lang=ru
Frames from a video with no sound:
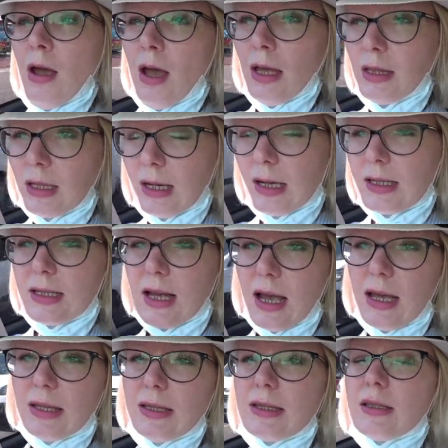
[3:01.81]
Это
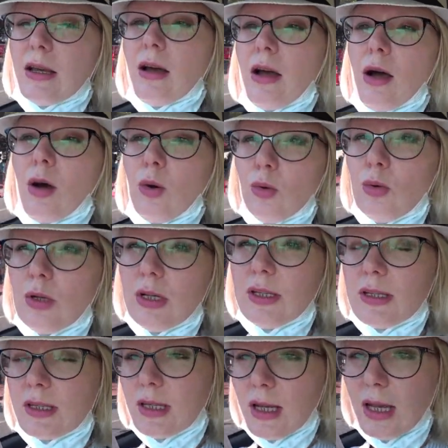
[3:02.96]
касается
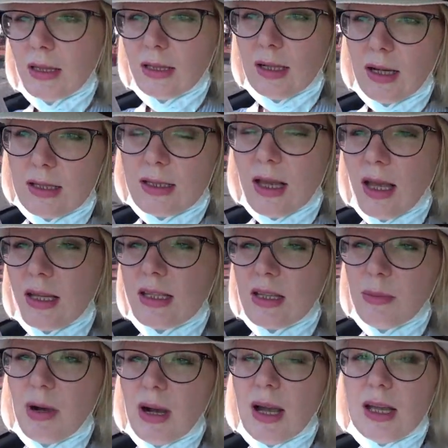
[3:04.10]
улицы, это касается
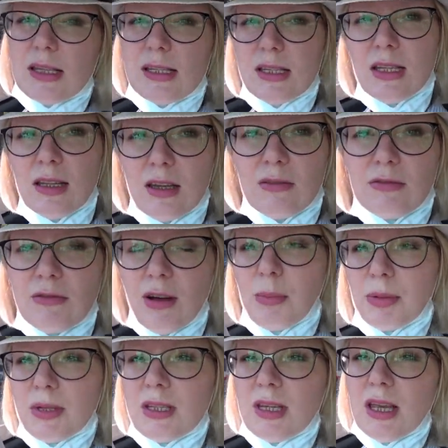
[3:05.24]
магазинов,
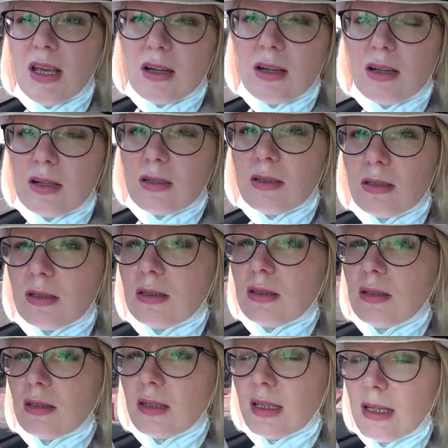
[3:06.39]
аптек
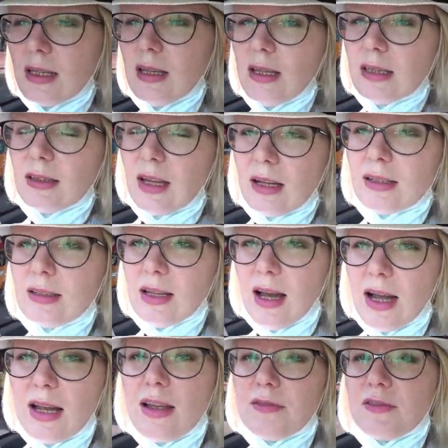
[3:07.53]
э, и так
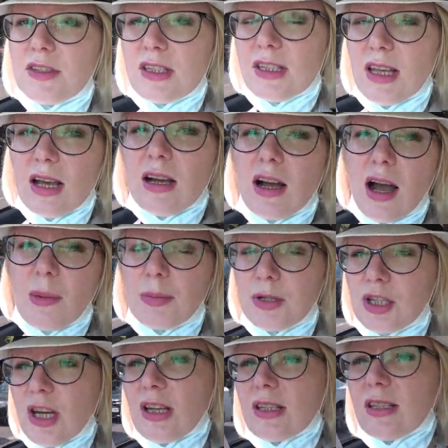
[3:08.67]
далее, всех
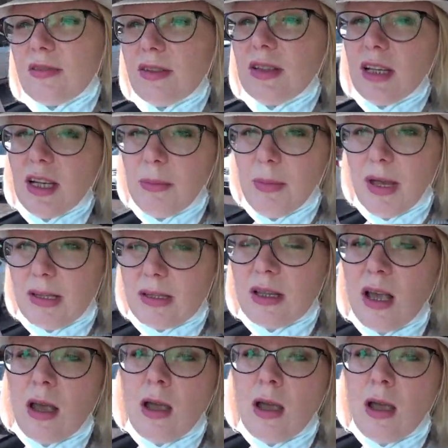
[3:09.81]
общественных мест.